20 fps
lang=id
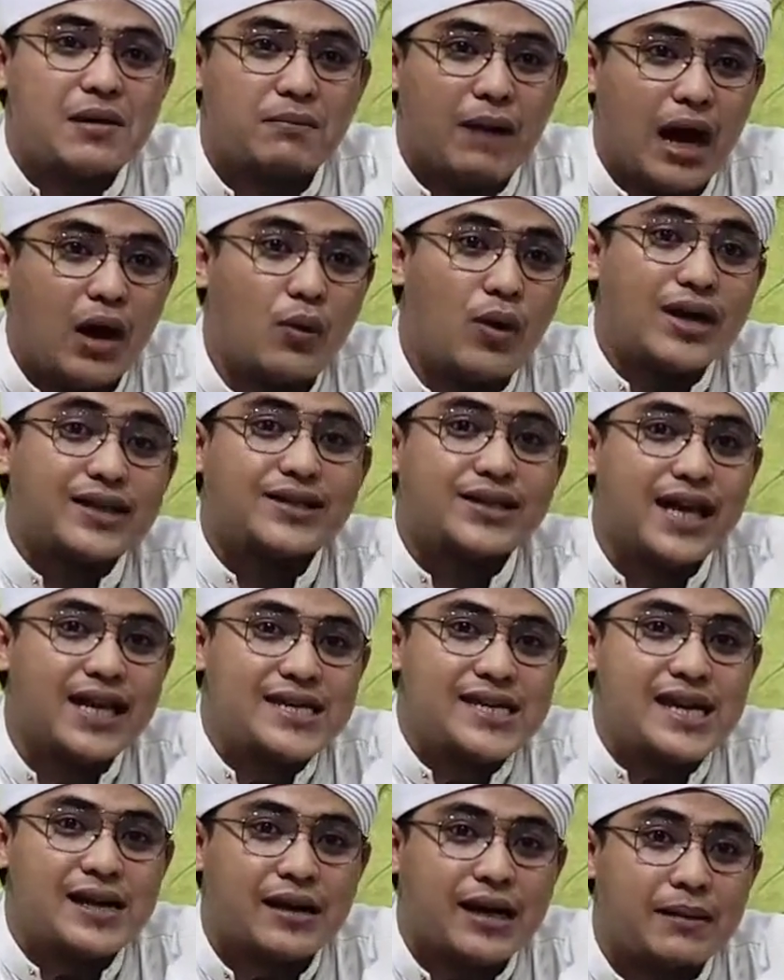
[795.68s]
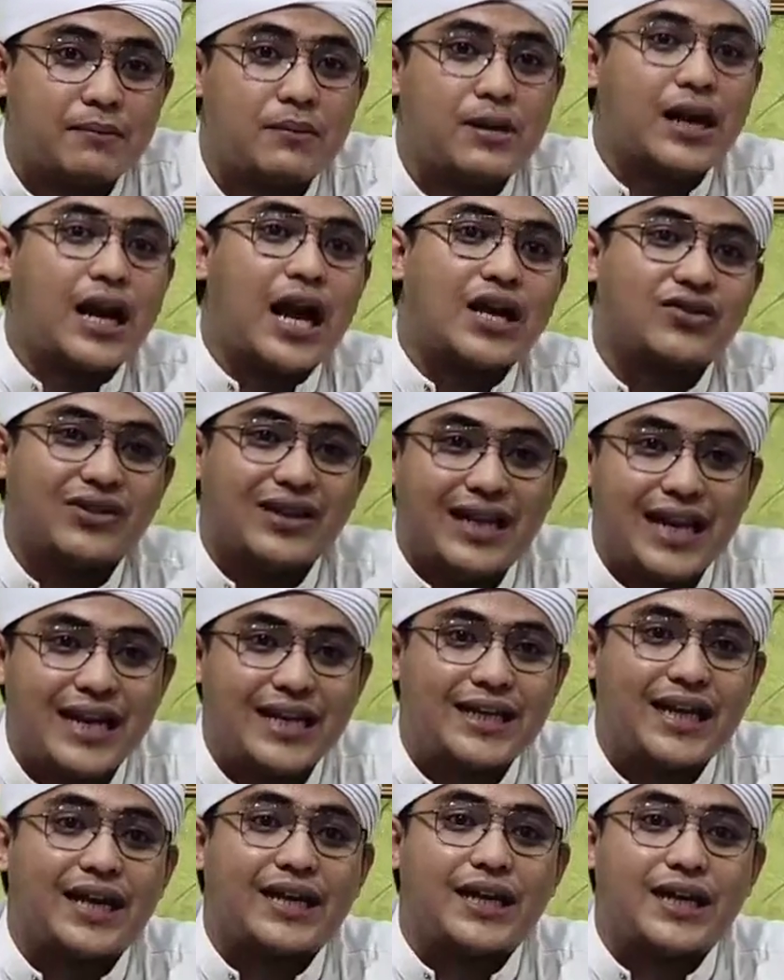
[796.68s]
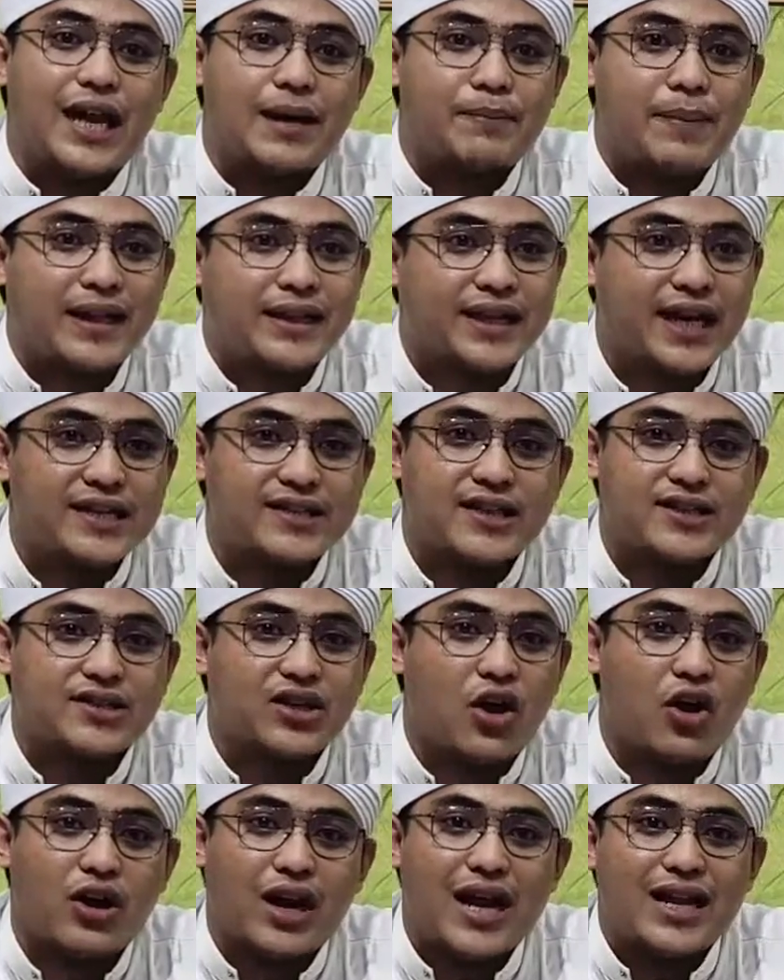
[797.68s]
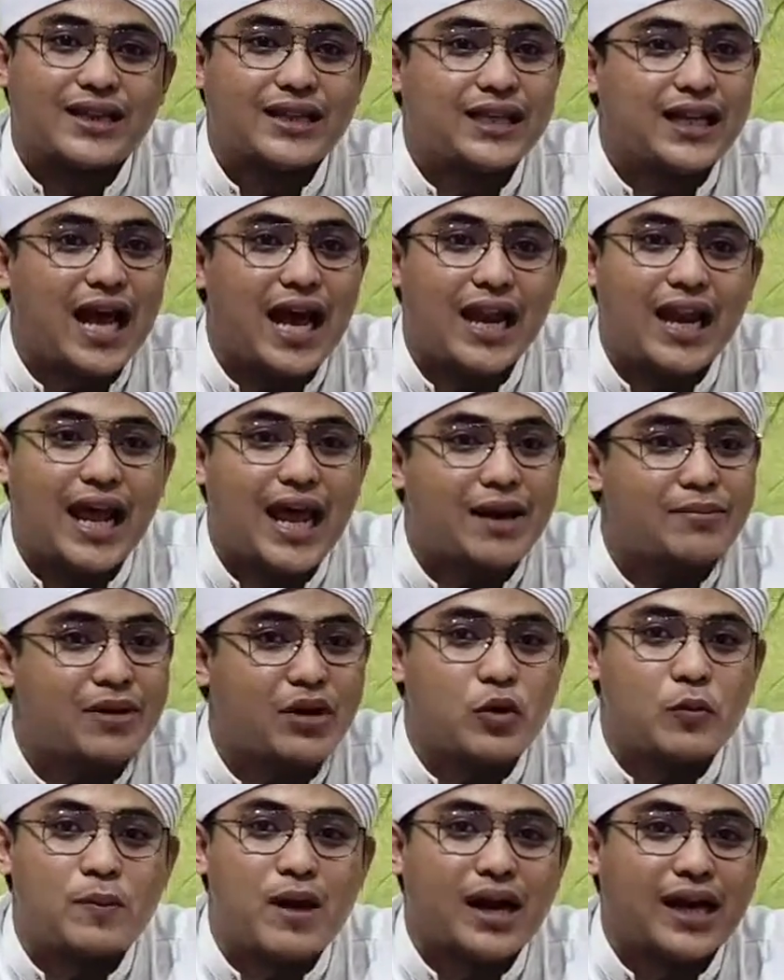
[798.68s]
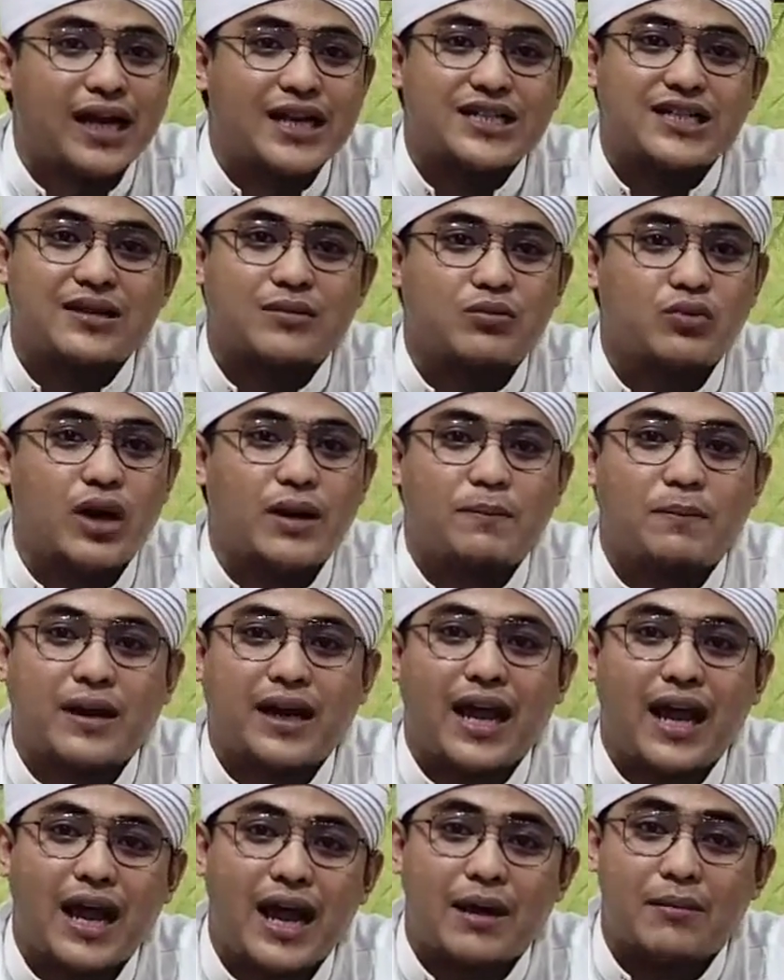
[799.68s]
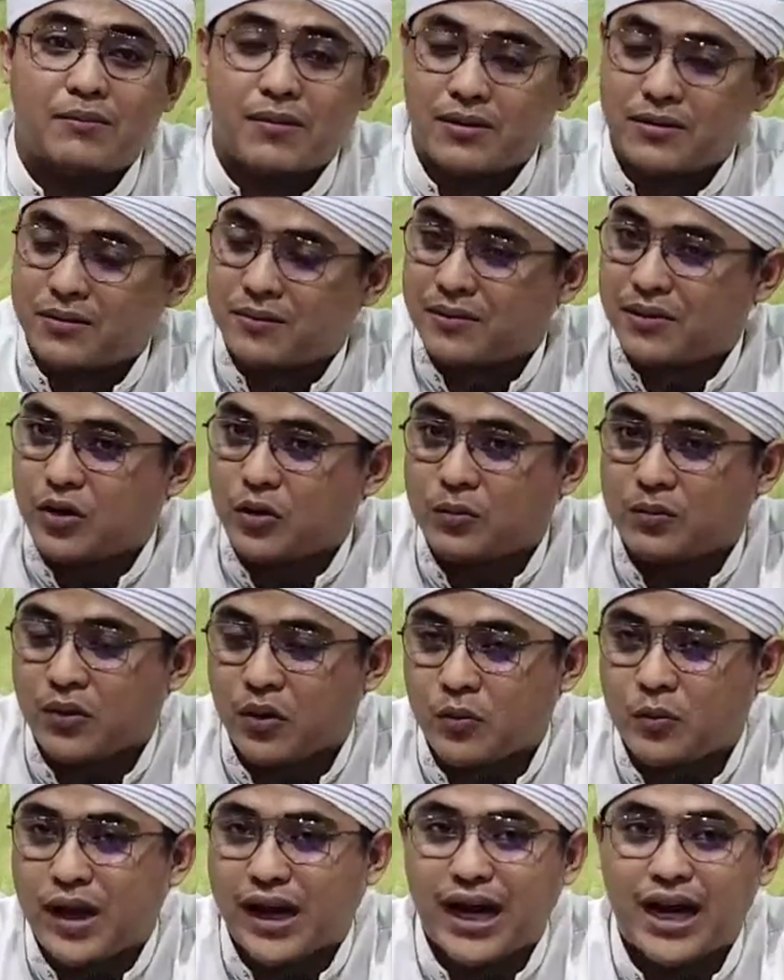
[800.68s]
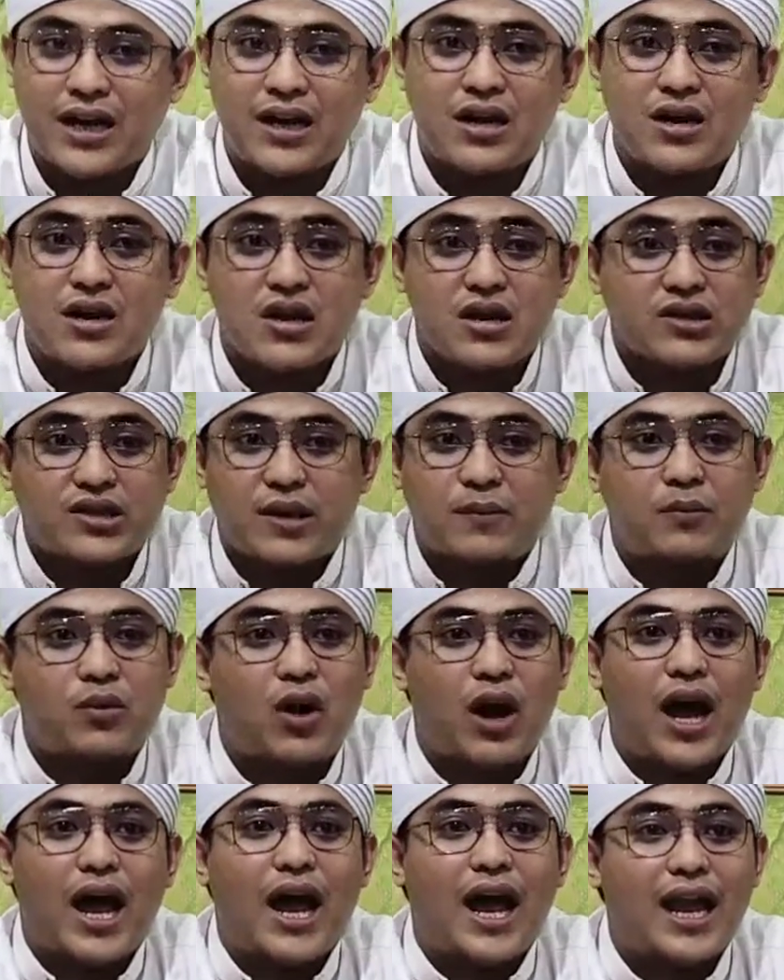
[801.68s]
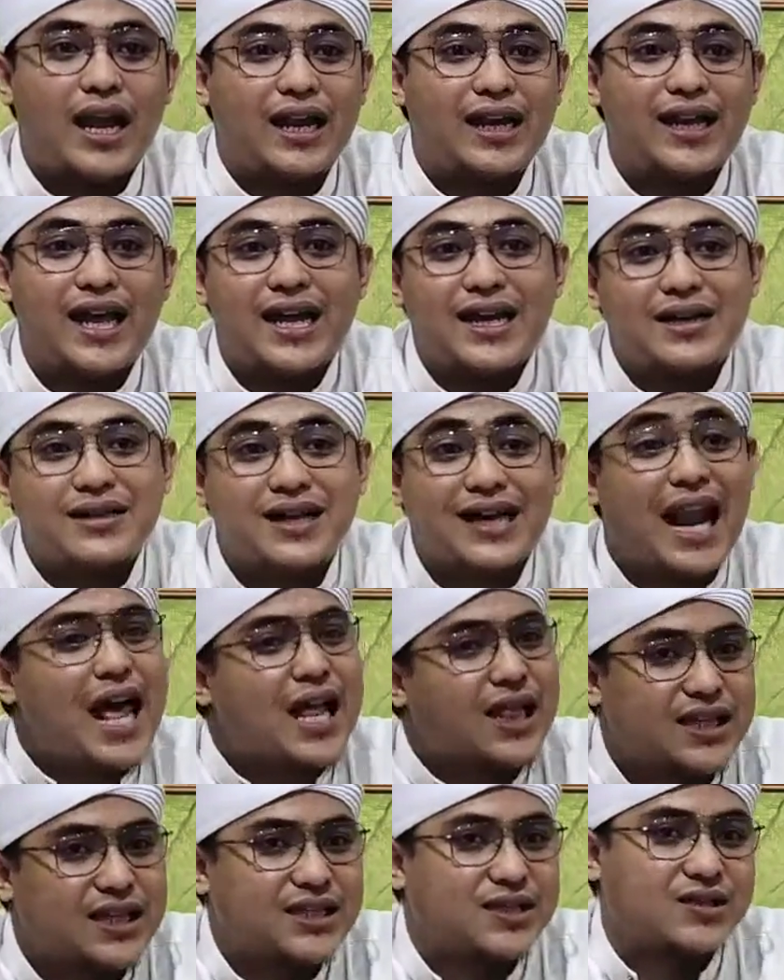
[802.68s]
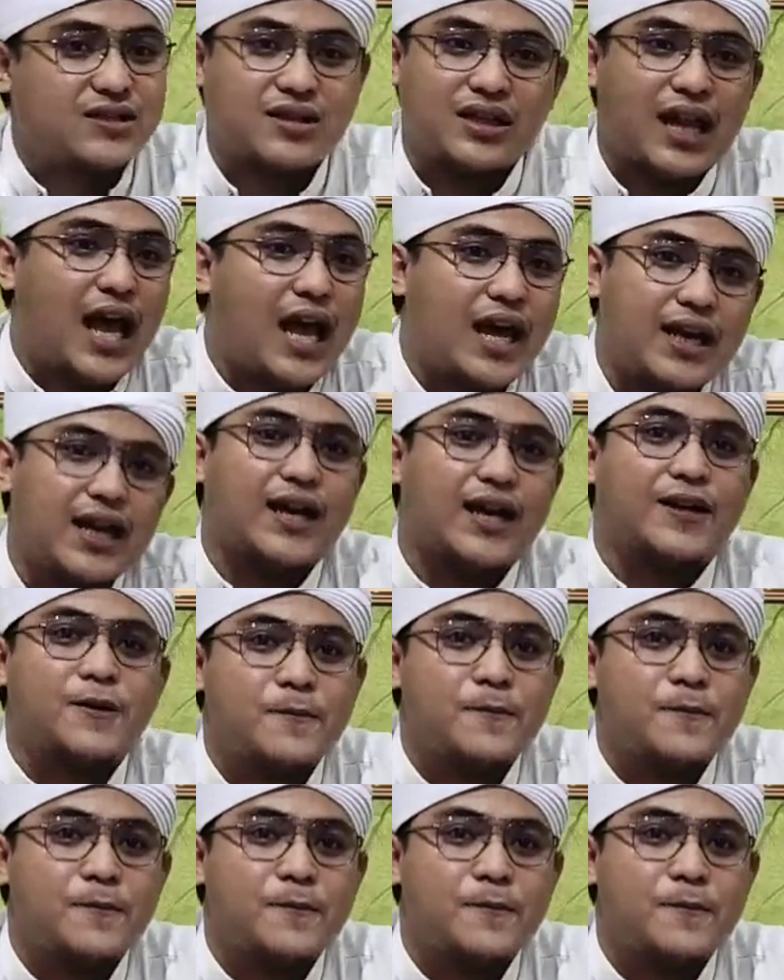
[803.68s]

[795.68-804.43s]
bahwasanya keberhasilan yang didapatkan seseorang tidaklah merupakan sebuah eh, merupakan sebuah hal yang gratis, tidak ada.